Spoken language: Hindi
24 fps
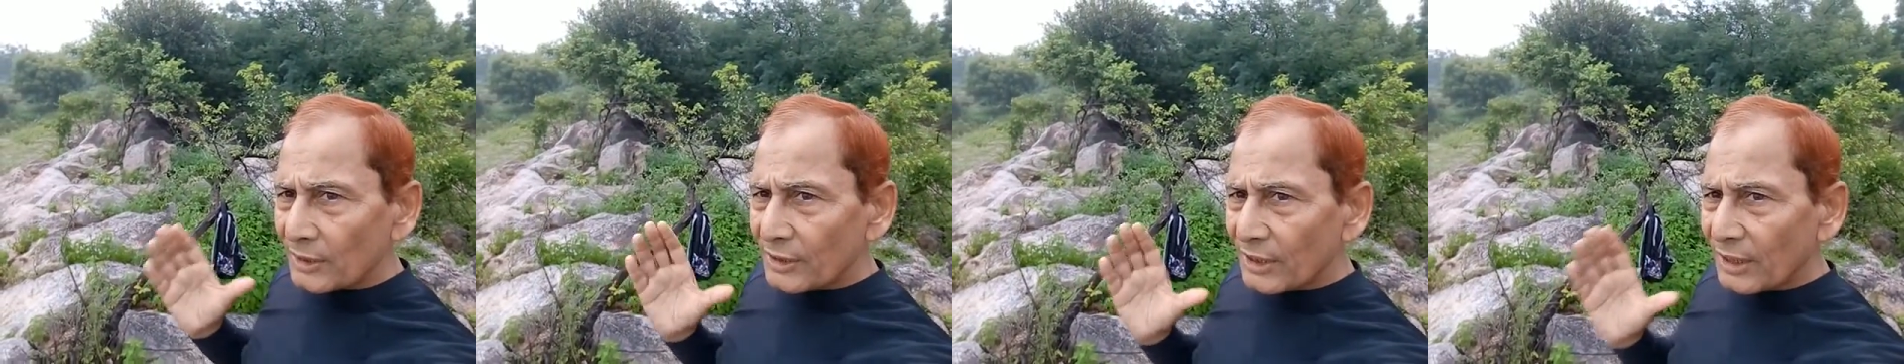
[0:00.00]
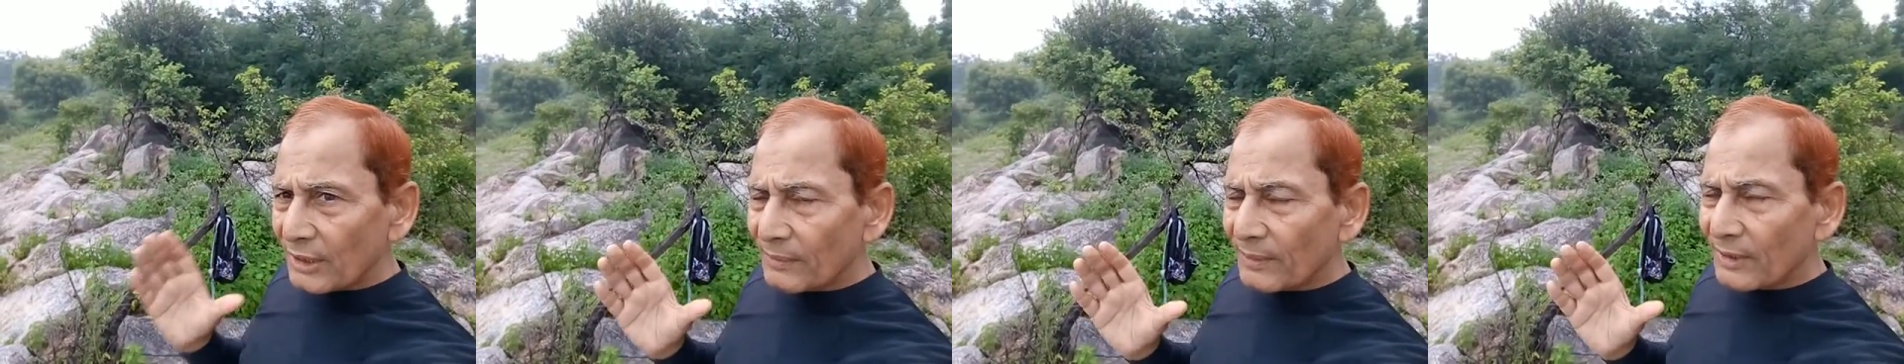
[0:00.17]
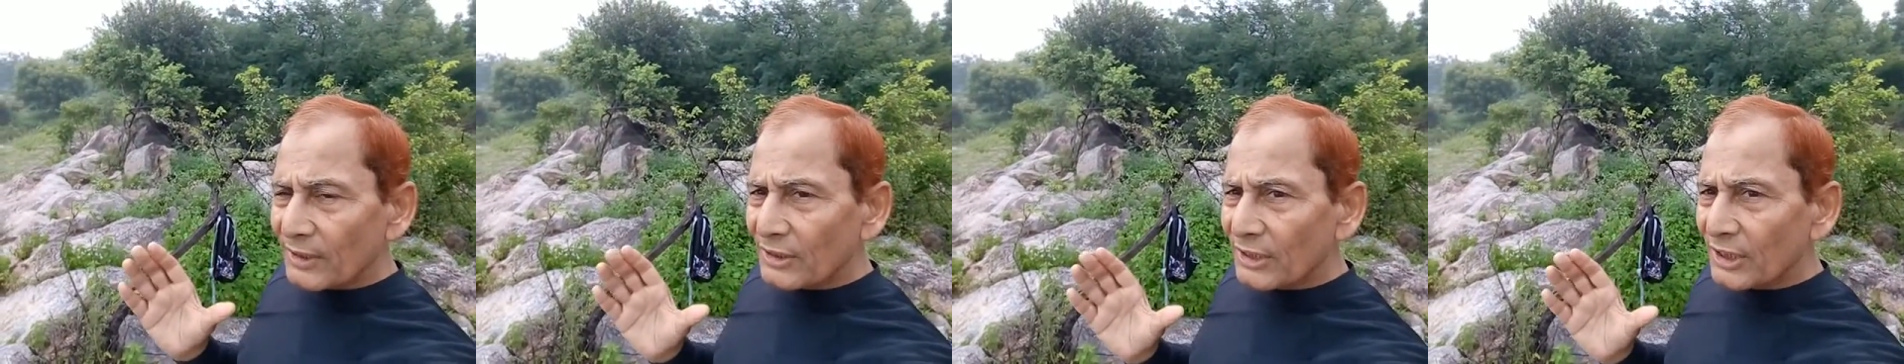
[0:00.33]

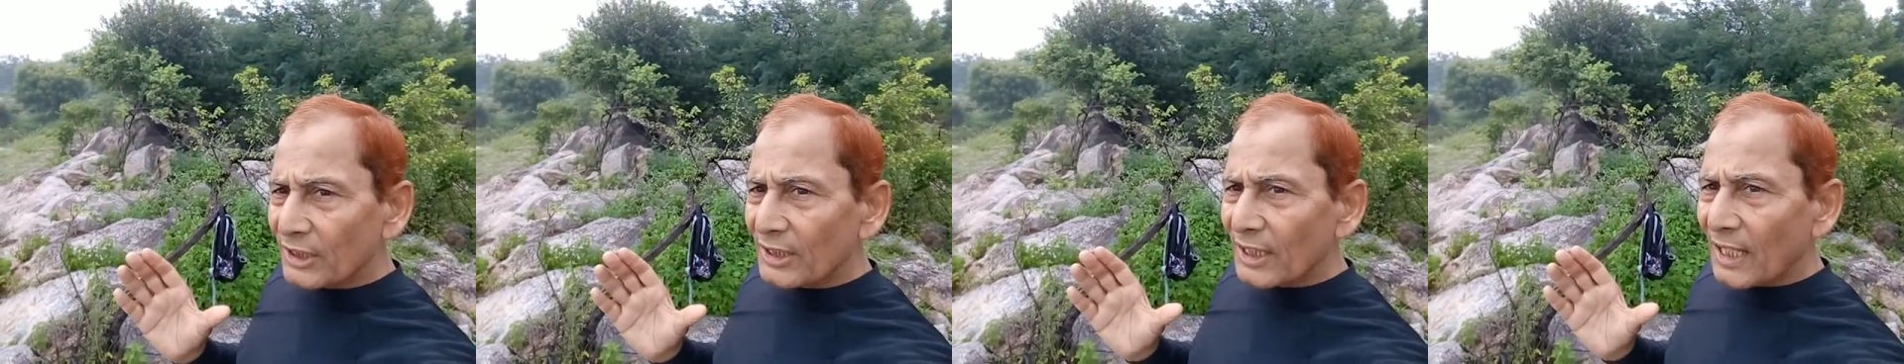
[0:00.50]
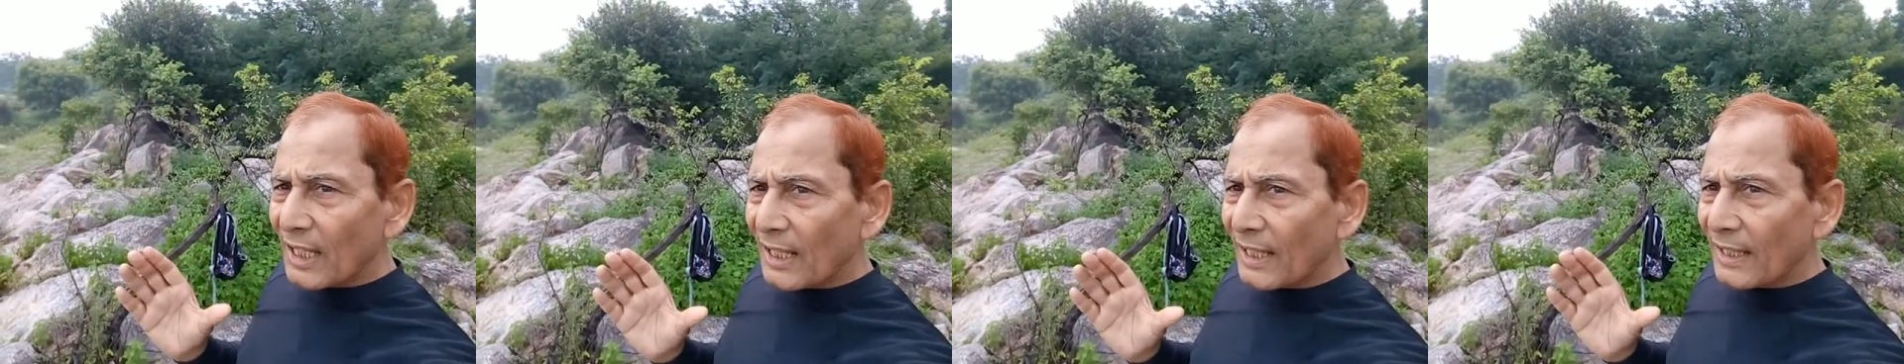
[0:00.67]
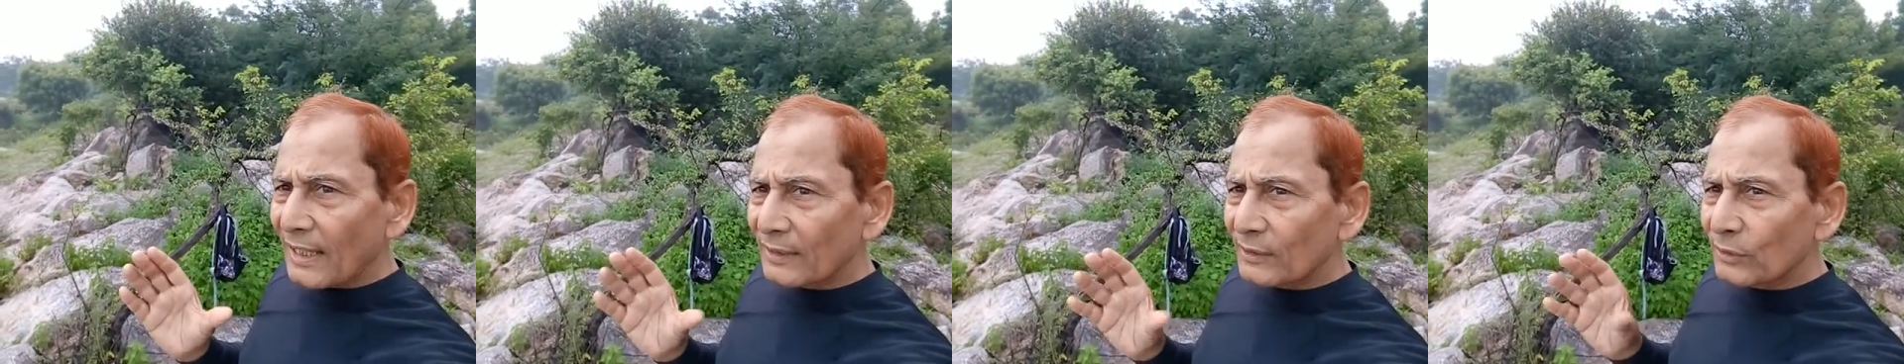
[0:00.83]
जीवन
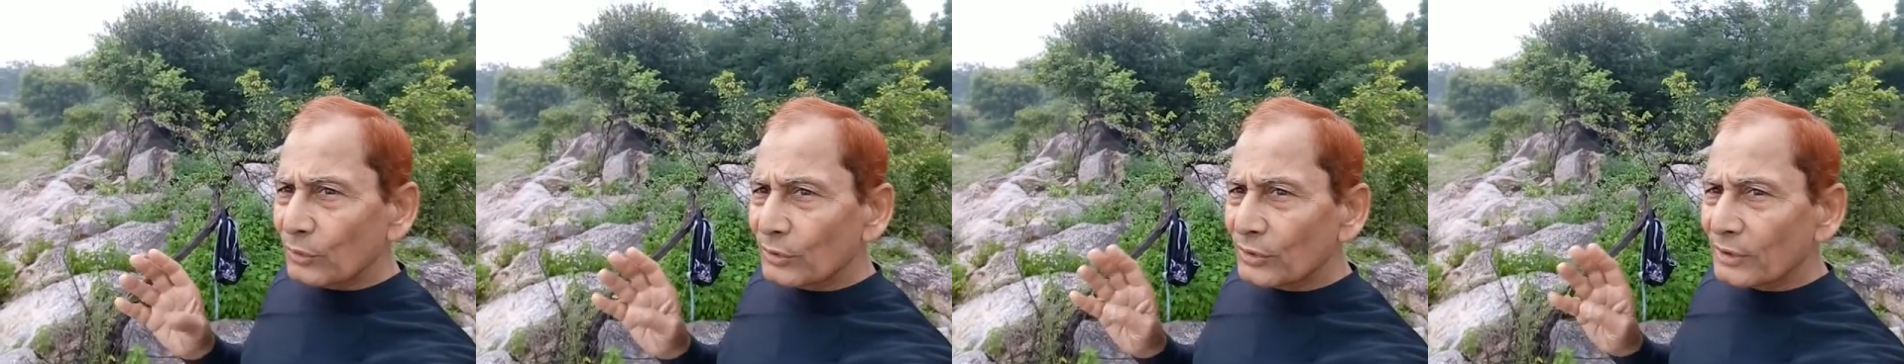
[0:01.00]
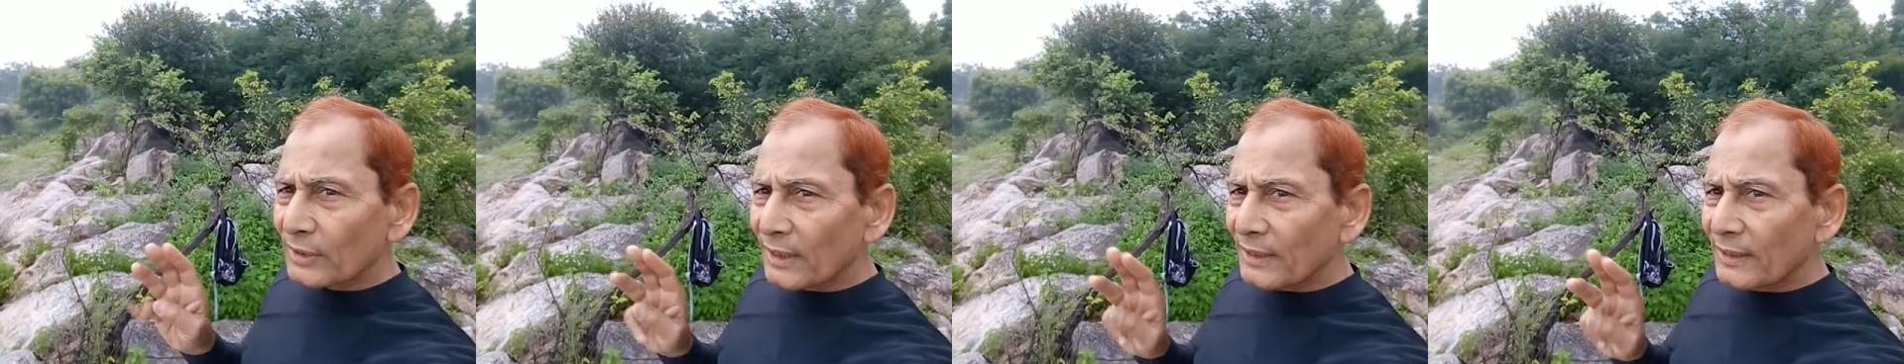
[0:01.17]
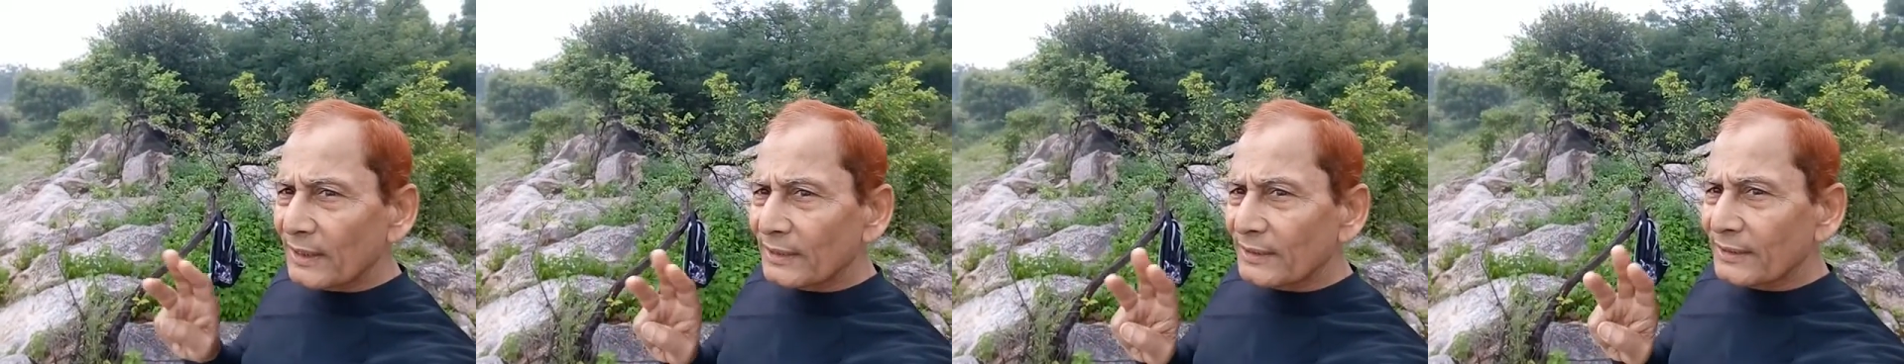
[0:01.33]
जीना है तो
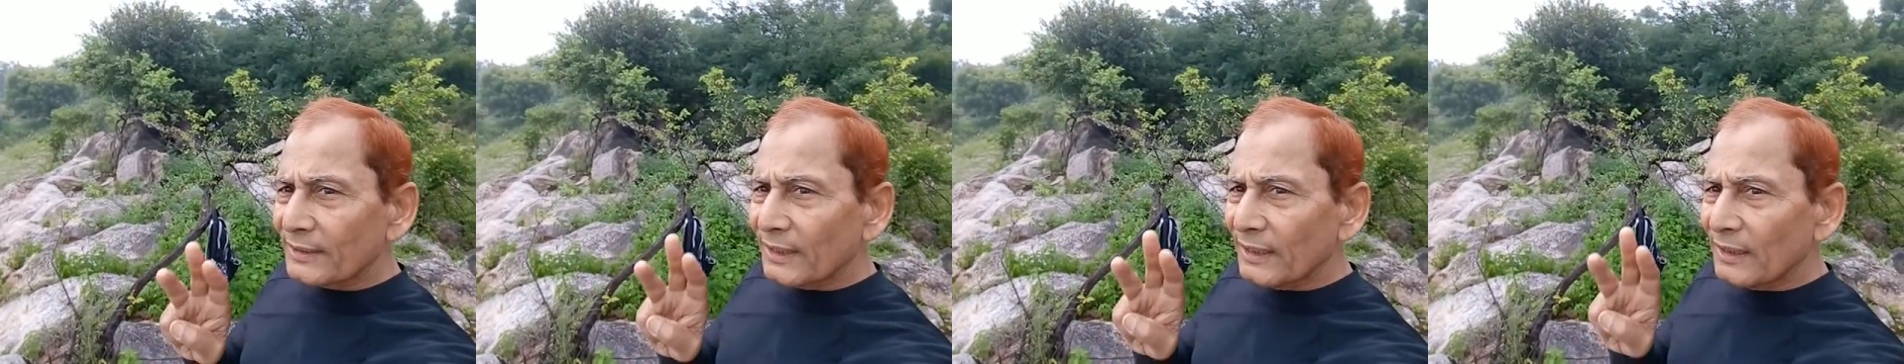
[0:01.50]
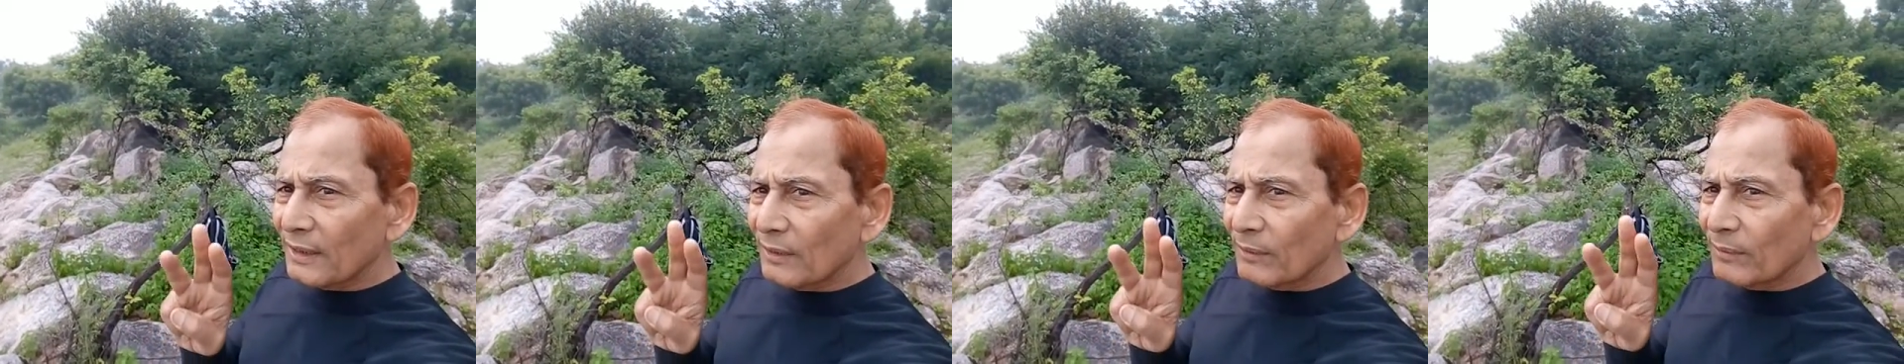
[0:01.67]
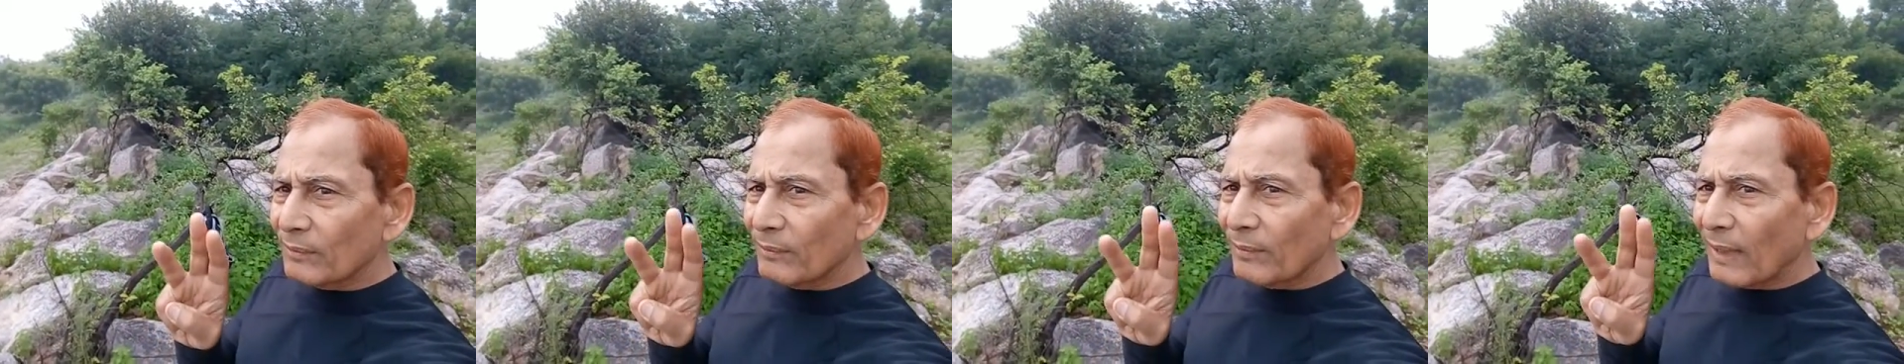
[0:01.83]
उसके लिए
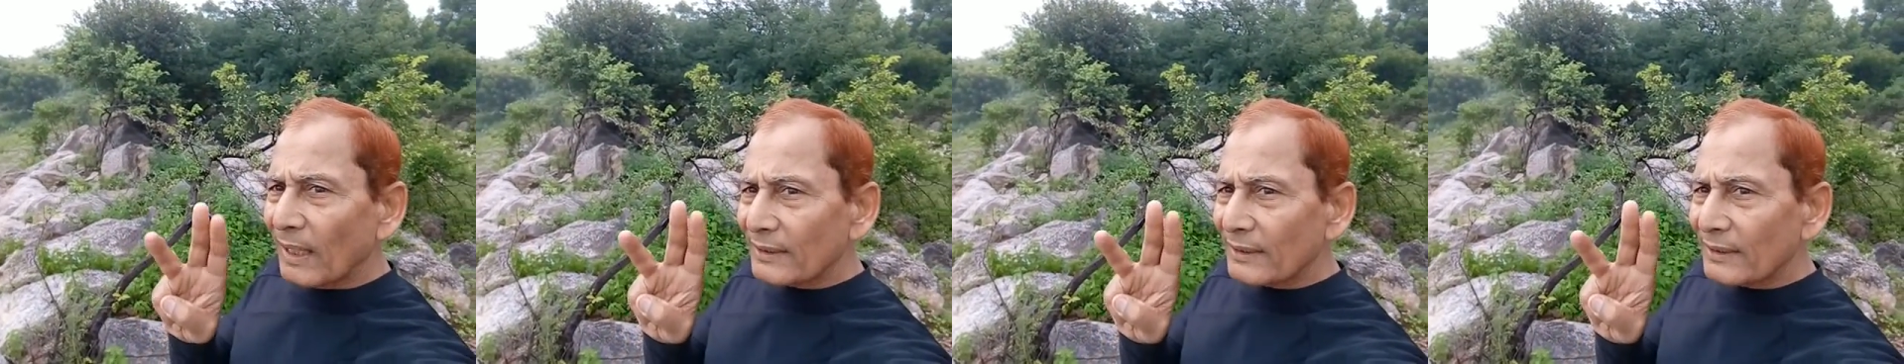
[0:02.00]
तीन